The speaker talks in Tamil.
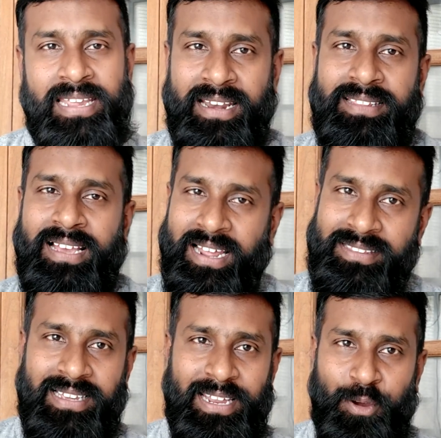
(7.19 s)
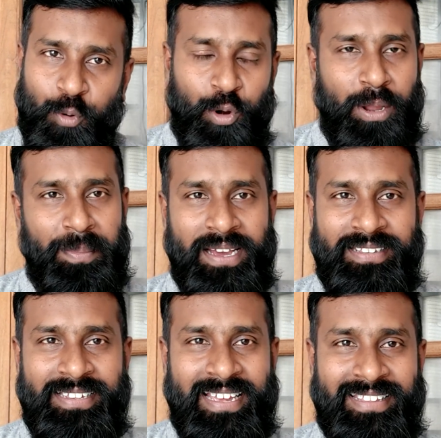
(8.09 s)
எனது கருத்துக்களை உங்களோட
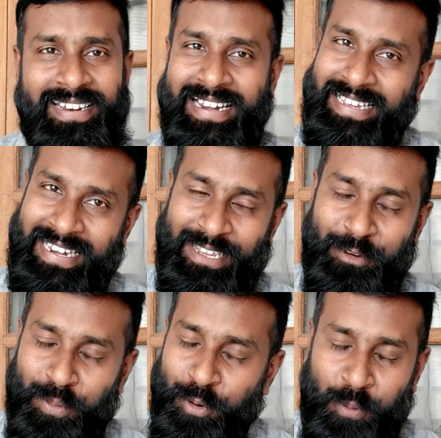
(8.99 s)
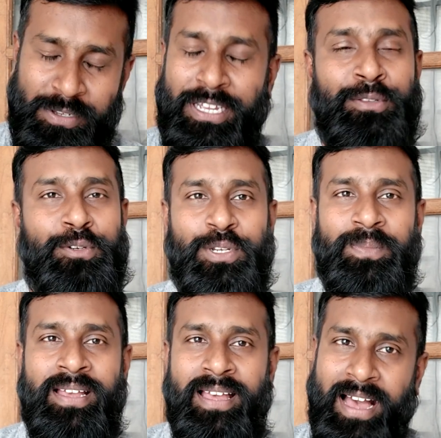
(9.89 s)
பகிர்ந்துக்கிறதுல எனக்கு எனக்கு ரொம்ப ரொம்ப சந்தோஷம்